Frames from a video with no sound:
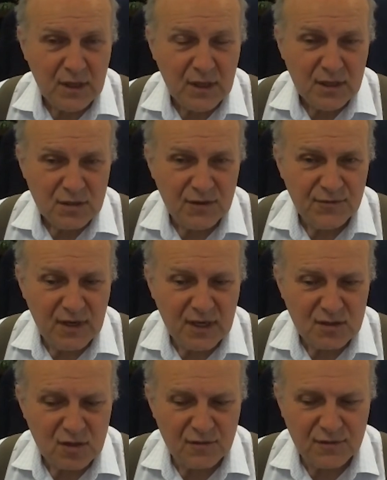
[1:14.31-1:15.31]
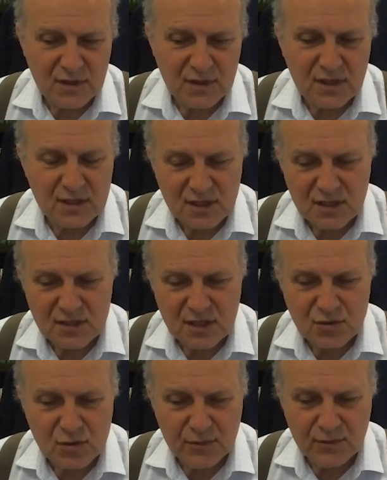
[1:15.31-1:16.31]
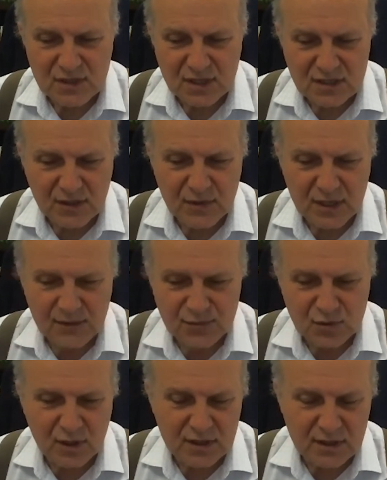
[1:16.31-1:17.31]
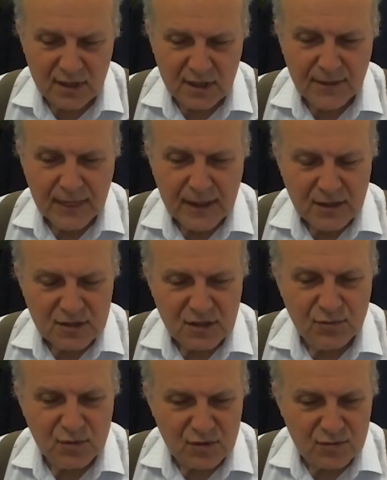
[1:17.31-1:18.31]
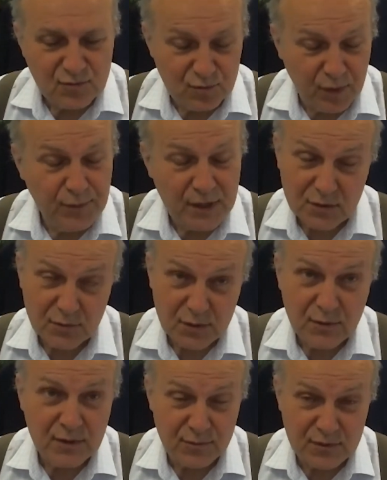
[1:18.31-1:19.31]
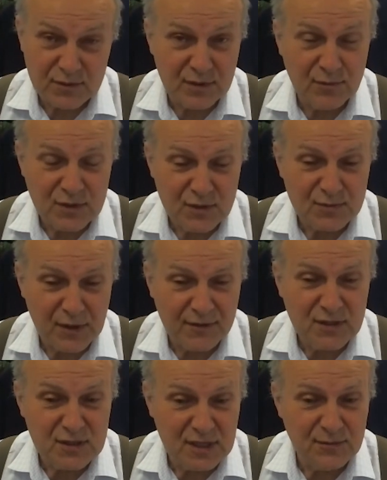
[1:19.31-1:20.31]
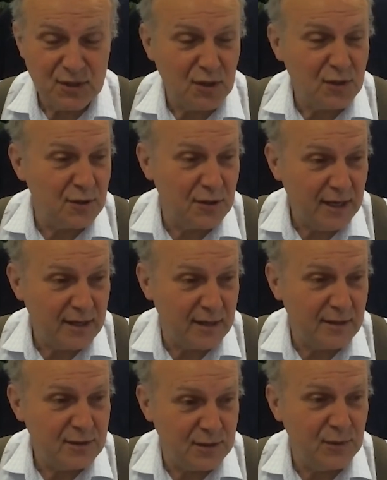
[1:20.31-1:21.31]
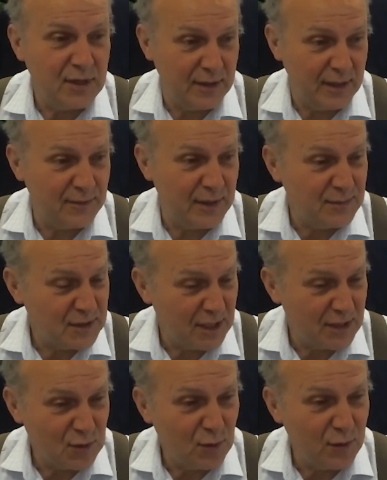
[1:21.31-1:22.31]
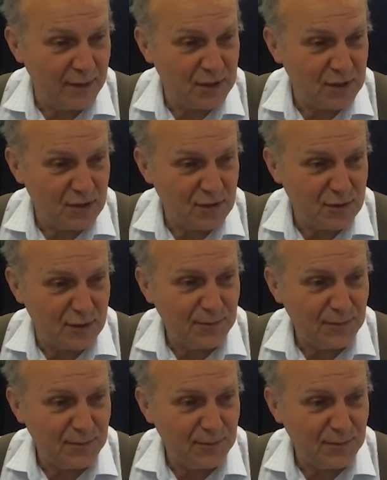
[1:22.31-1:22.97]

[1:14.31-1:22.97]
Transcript: czy finansowy i jeżeli decydujemy, że chcemy na przykład że po pierwsze musimy, że musi sprawdzić, czy nam się to dodaje, żeby nam, nam starczyło na bieżąco.